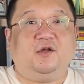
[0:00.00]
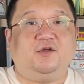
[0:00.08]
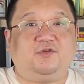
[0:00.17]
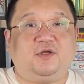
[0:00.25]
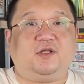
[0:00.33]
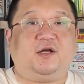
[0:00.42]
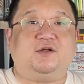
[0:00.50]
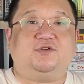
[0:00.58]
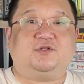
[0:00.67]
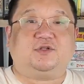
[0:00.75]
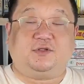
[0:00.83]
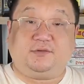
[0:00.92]
所以呢，
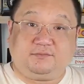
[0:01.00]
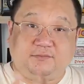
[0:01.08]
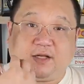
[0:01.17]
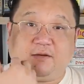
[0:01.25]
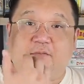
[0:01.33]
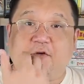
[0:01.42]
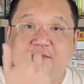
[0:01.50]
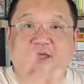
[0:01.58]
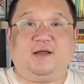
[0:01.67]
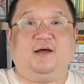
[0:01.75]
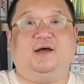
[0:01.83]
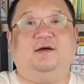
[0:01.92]
就是蒙
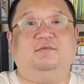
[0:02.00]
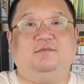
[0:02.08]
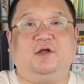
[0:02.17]
面啊，